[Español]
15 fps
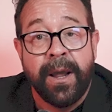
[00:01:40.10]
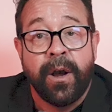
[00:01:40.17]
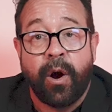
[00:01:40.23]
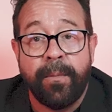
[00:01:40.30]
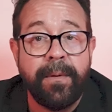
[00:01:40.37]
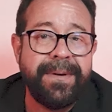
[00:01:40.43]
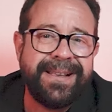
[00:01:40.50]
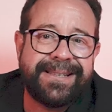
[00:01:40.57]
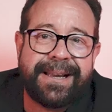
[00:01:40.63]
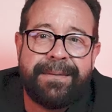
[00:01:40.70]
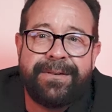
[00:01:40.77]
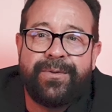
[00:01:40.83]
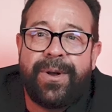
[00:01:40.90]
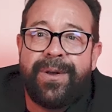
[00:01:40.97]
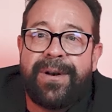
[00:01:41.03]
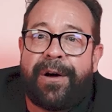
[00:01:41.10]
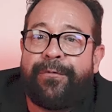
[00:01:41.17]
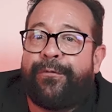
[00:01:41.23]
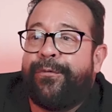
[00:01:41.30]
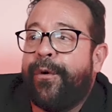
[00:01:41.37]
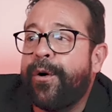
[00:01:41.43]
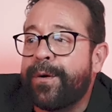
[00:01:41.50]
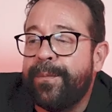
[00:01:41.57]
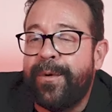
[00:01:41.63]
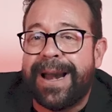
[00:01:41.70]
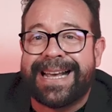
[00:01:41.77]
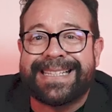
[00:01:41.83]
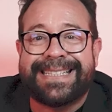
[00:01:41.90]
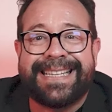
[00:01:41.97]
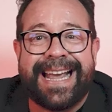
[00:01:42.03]
Como bien sabes, no hay una
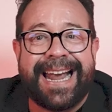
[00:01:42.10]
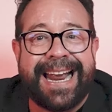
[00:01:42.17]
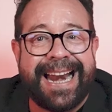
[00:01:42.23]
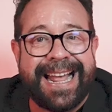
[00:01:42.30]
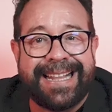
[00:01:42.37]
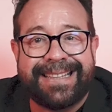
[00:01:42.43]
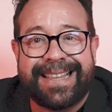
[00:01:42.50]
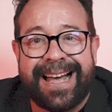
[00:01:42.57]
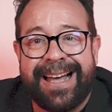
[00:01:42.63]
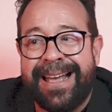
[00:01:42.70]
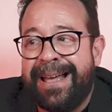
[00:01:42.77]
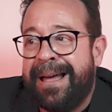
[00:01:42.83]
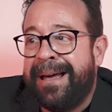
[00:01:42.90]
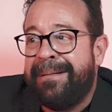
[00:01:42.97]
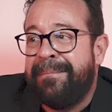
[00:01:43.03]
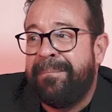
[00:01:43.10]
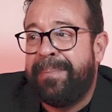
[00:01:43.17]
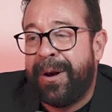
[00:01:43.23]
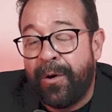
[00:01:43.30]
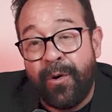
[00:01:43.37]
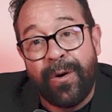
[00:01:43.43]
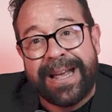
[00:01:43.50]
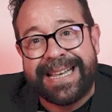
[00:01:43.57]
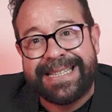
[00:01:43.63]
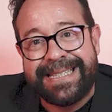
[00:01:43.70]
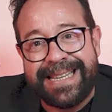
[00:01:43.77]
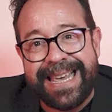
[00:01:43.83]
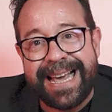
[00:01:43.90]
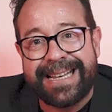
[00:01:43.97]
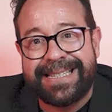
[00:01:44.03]
fórmula secreta pero lo que
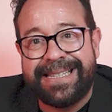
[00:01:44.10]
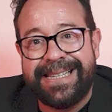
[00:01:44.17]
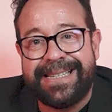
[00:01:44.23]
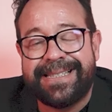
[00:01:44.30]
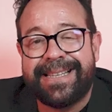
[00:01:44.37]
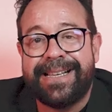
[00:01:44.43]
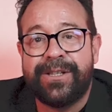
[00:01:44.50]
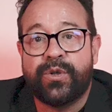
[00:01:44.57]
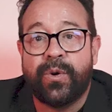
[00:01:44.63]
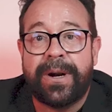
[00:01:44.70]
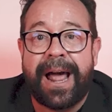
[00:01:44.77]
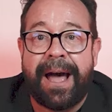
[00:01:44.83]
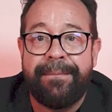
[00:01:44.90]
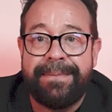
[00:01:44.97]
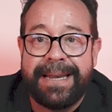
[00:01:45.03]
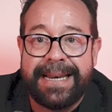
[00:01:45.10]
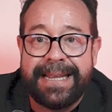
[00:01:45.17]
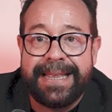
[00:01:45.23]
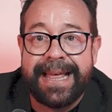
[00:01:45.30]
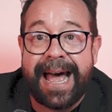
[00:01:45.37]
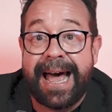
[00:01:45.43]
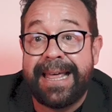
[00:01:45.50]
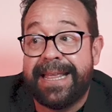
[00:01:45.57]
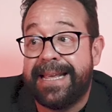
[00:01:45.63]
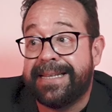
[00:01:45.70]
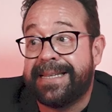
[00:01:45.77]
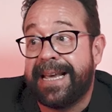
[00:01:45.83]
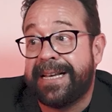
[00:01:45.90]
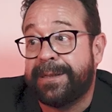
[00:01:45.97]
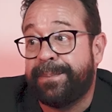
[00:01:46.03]
sí existen son
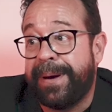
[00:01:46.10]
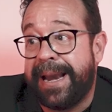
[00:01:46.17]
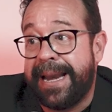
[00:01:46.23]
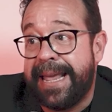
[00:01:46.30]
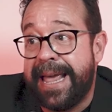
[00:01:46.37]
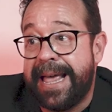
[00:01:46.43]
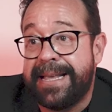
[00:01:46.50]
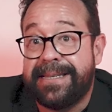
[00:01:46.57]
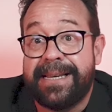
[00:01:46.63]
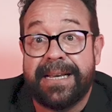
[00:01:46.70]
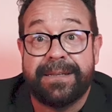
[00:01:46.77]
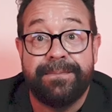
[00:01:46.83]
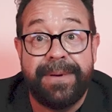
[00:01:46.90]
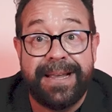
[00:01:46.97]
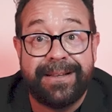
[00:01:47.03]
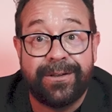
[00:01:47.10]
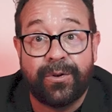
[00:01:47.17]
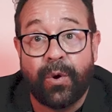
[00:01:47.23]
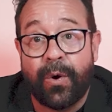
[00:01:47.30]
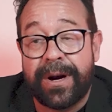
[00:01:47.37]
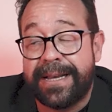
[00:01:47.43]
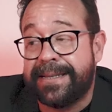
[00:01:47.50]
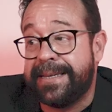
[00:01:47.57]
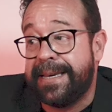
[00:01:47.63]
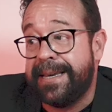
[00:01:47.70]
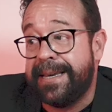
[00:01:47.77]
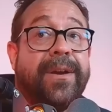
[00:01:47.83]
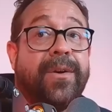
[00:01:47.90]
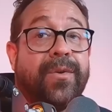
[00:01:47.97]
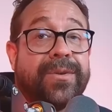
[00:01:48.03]
habilidades, experiencias, mentores
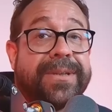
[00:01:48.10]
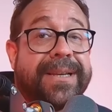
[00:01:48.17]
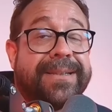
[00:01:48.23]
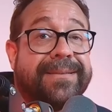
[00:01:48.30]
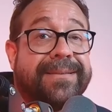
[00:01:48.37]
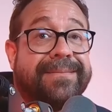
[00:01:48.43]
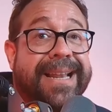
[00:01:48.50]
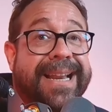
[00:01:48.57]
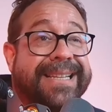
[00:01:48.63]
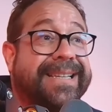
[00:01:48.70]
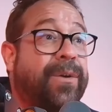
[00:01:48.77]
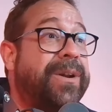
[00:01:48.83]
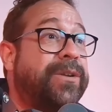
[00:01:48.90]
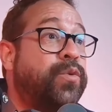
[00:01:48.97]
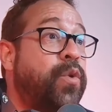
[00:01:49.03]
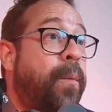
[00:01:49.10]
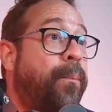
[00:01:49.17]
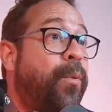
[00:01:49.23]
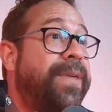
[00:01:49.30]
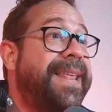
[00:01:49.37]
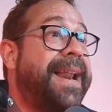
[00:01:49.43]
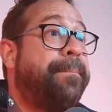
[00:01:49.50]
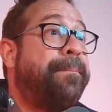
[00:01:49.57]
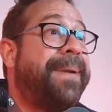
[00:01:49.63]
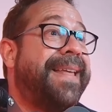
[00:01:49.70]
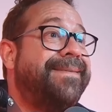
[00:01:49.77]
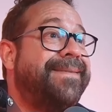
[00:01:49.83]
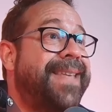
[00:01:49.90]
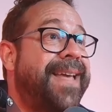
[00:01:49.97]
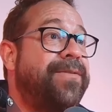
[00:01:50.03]
cosas de las cuales uno puede ir
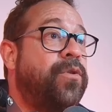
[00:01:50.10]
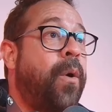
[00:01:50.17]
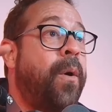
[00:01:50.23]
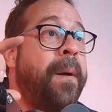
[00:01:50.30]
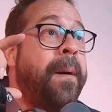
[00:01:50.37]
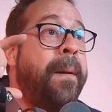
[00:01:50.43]
aprendiendo